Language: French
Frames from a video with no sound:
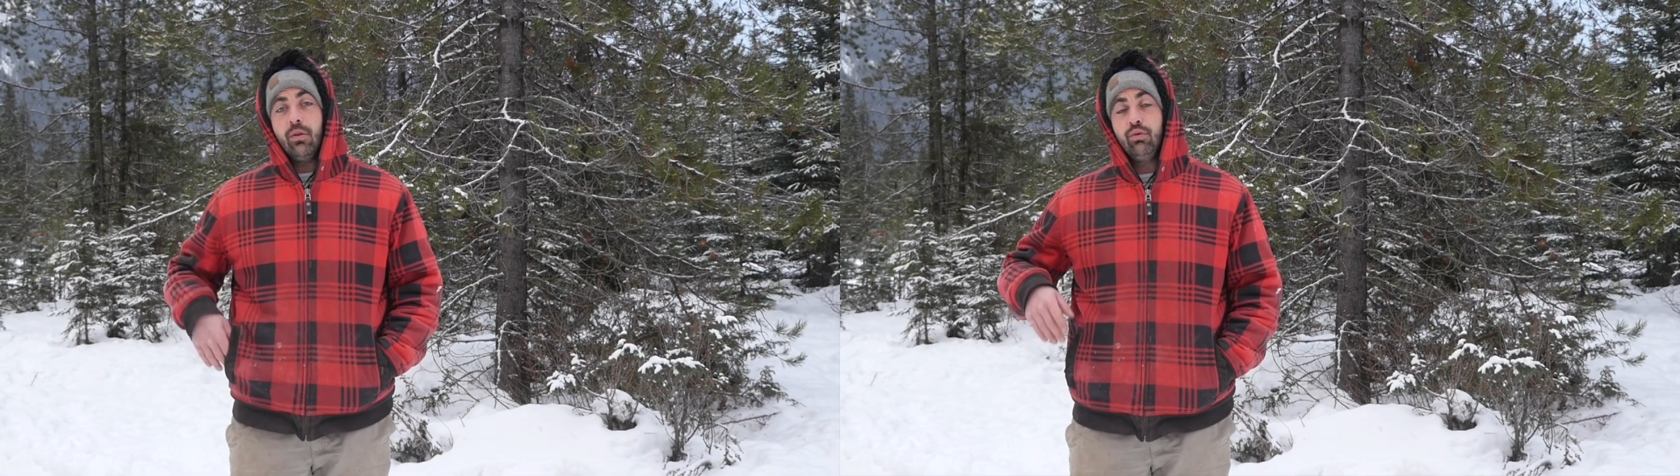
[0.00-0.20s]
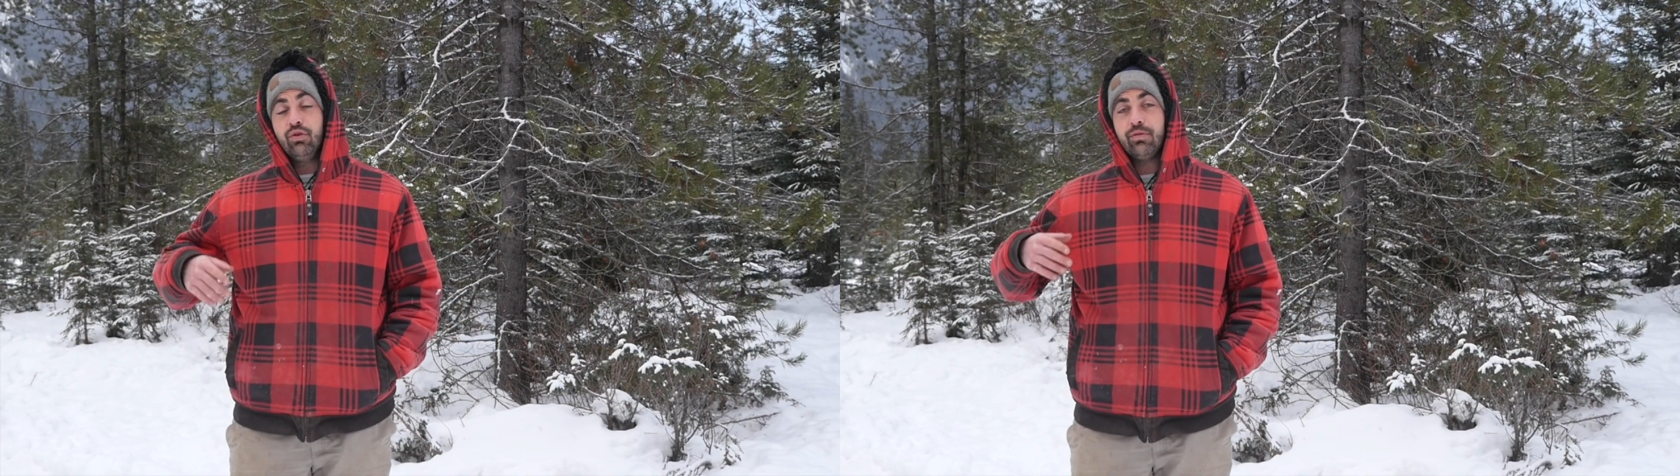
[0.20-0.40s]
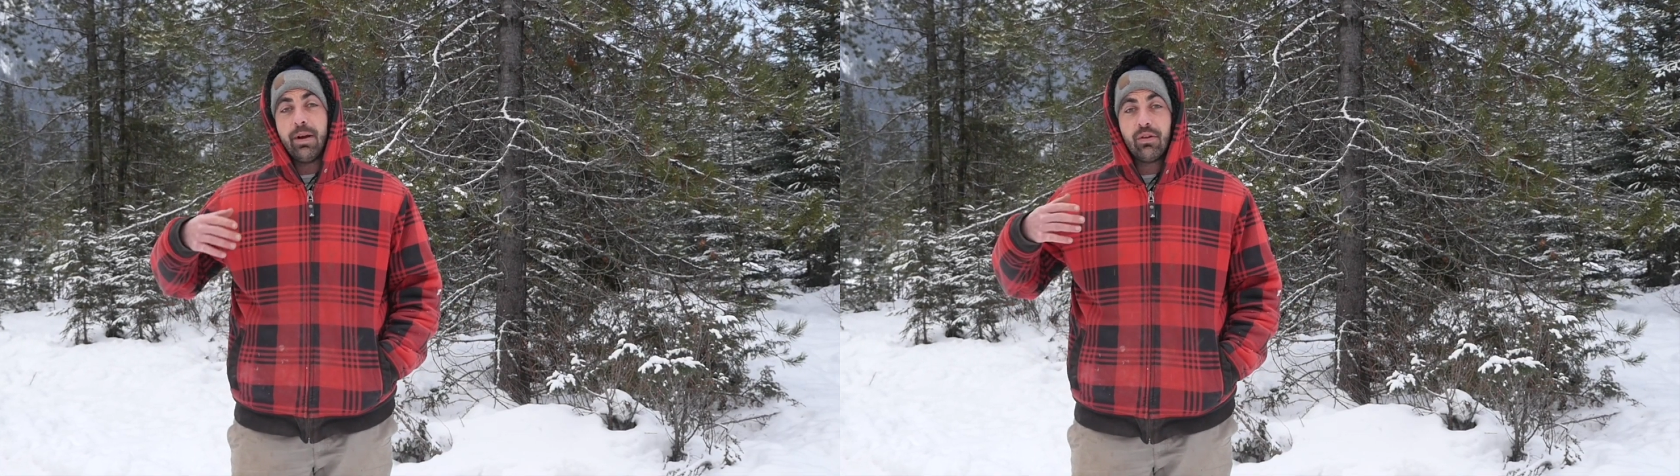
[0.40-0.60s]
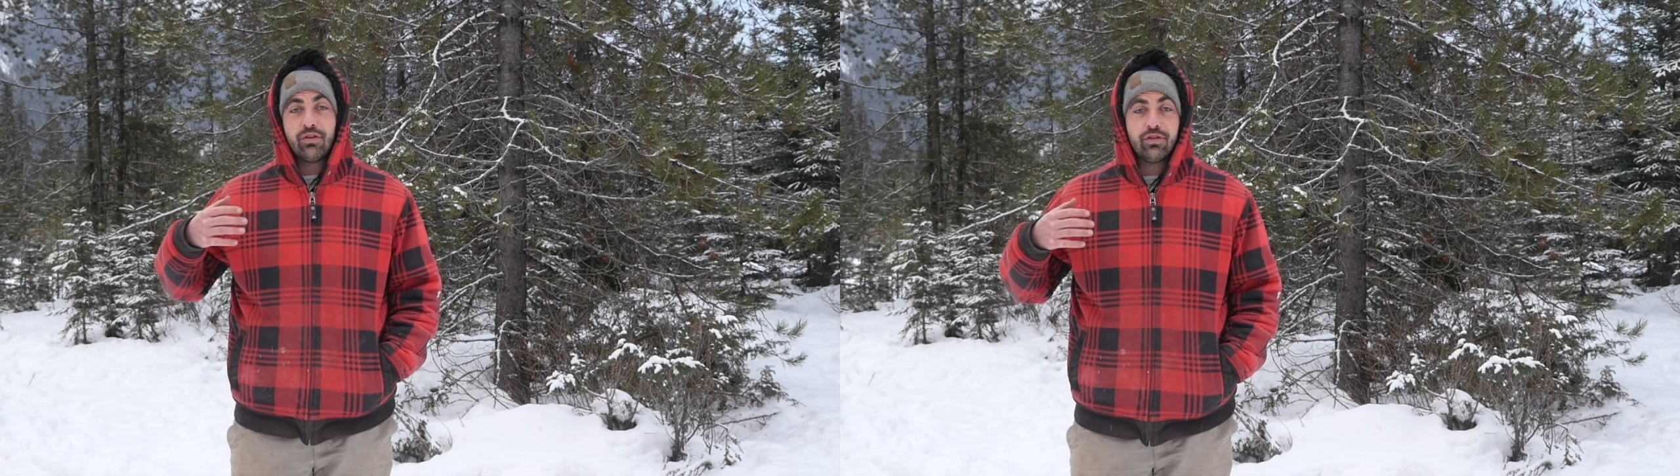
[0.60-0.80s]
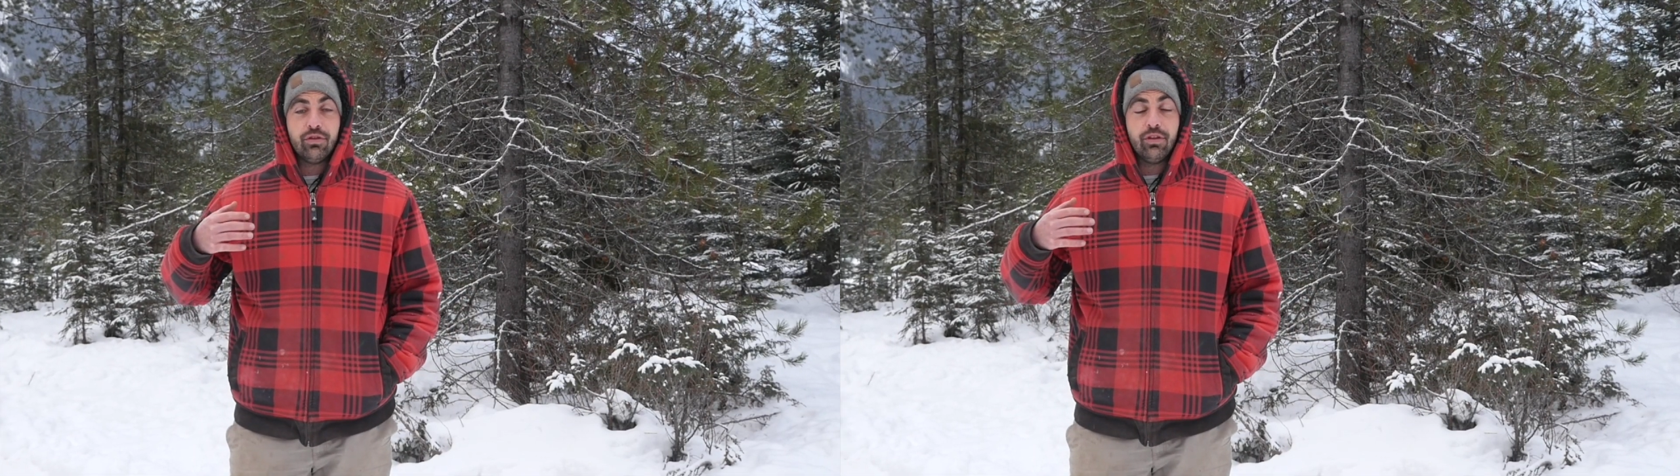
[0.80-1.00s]
où je
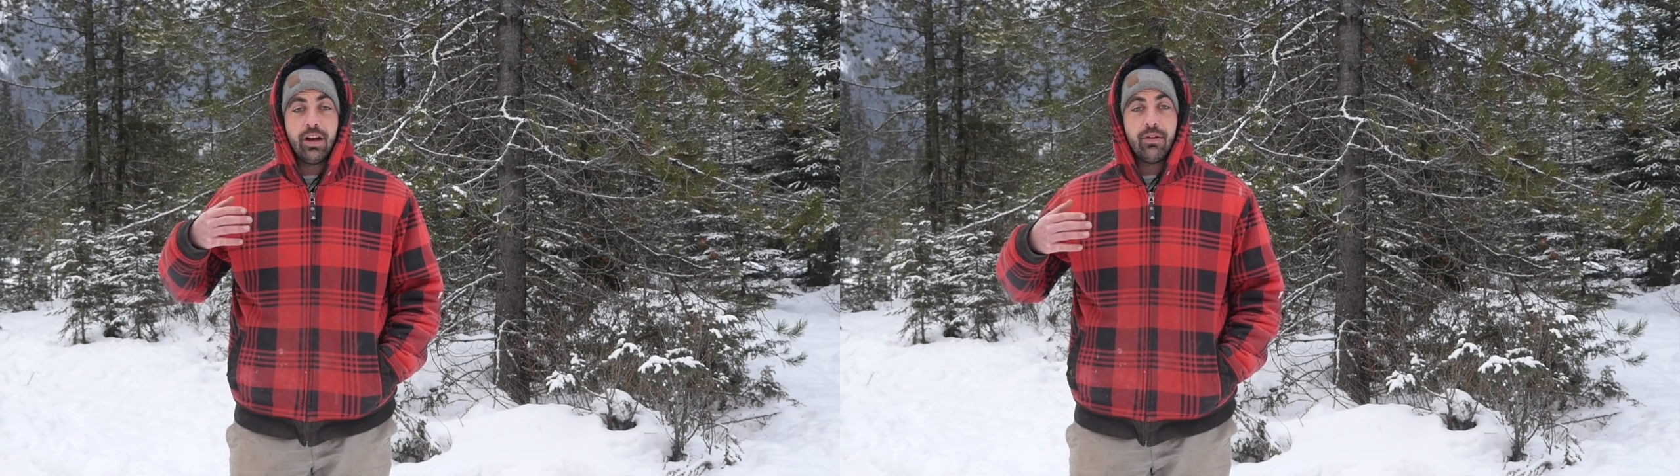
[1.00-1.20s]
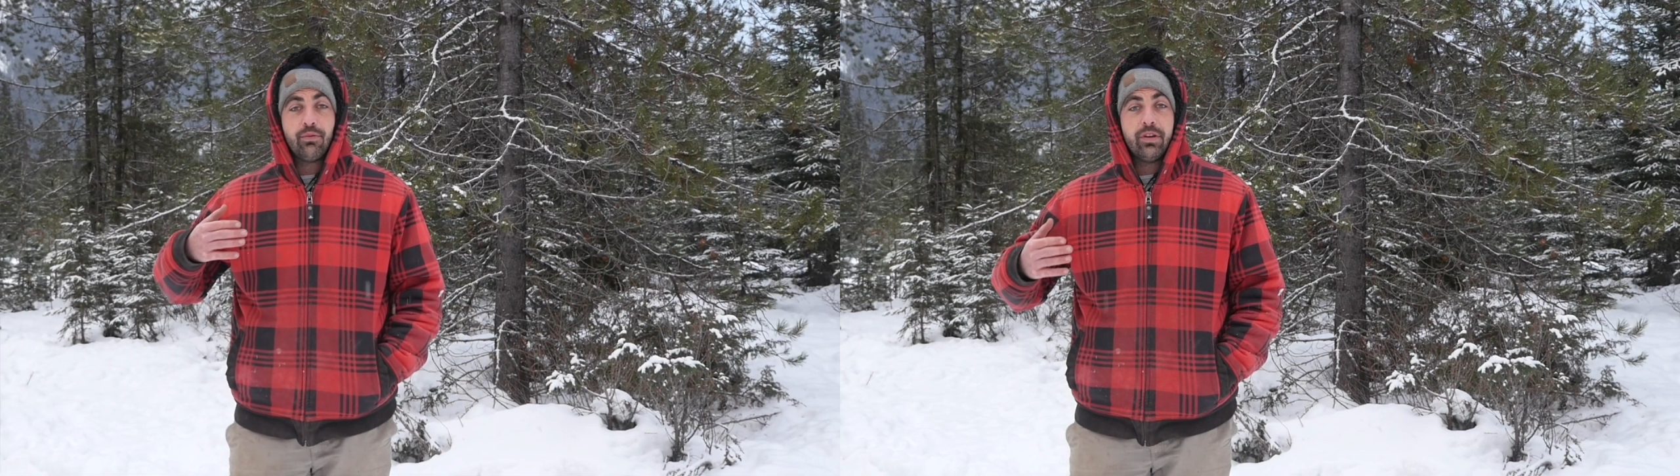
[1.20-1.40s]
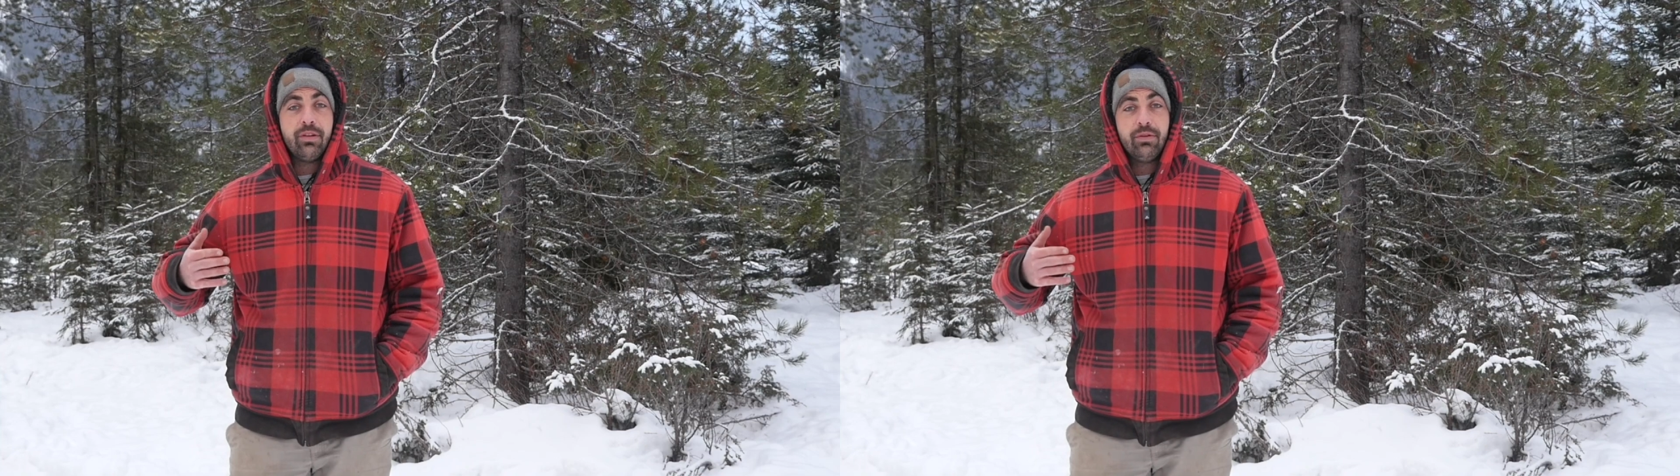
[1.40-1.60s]
balance euh, à la fois des